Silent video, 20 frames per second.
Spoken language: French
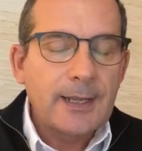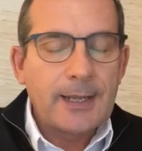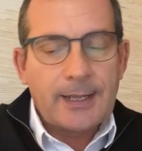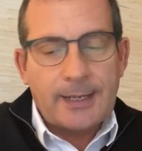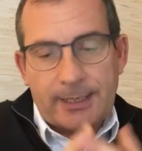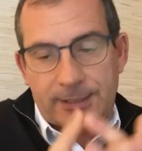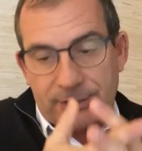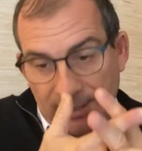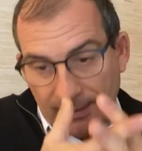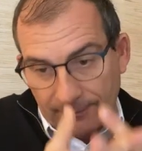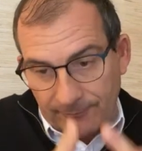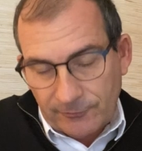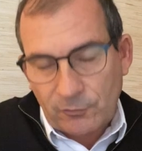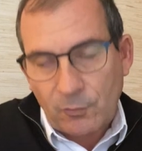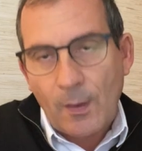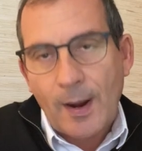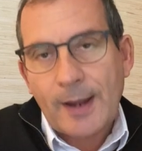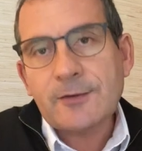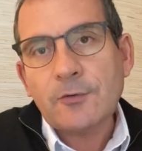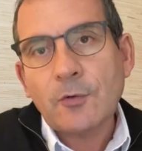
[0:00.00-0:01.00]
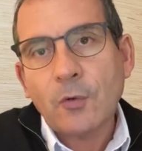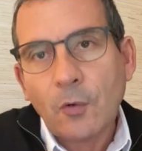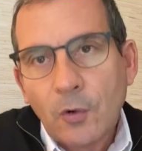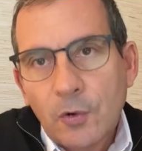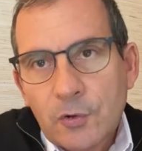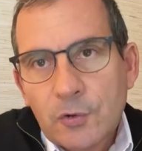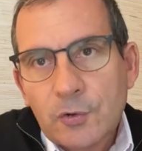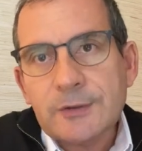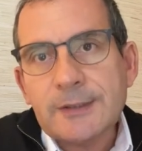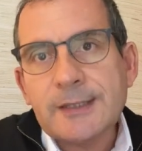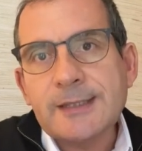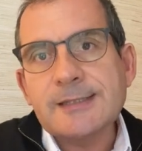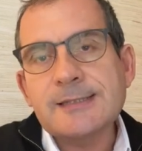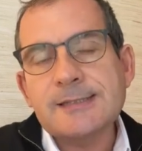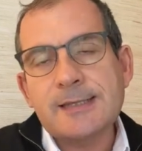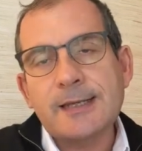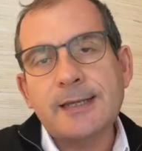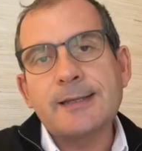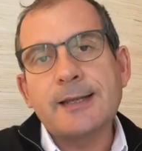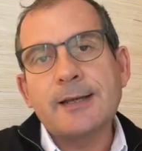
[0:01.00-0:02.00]
Et James White
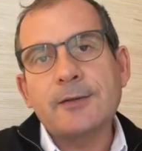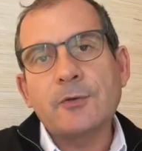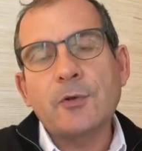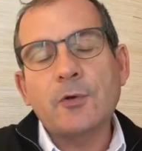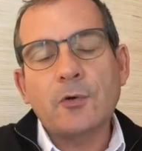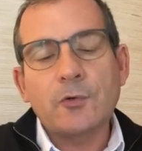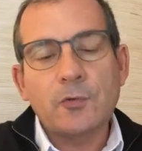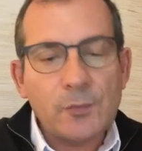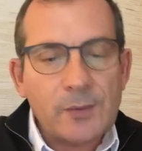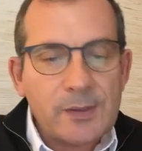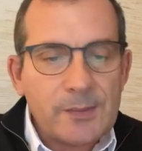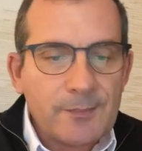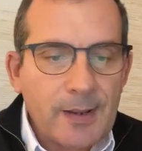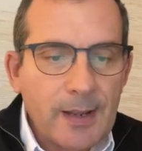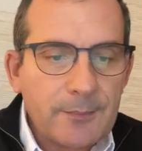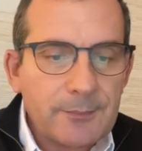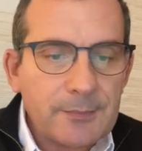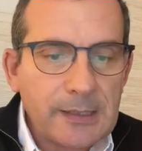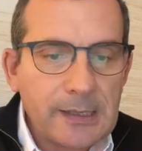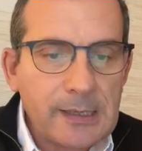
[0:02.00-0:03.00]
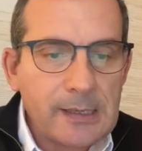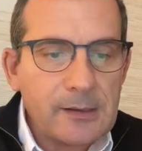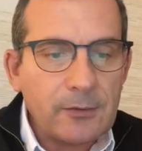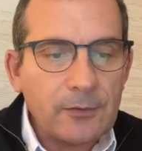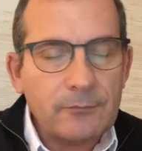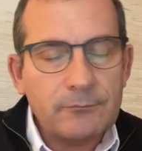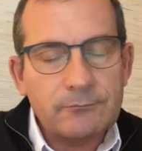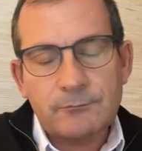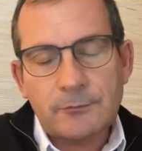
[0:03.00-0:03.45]
reconnaissait d'ailleurs lui-même qu'il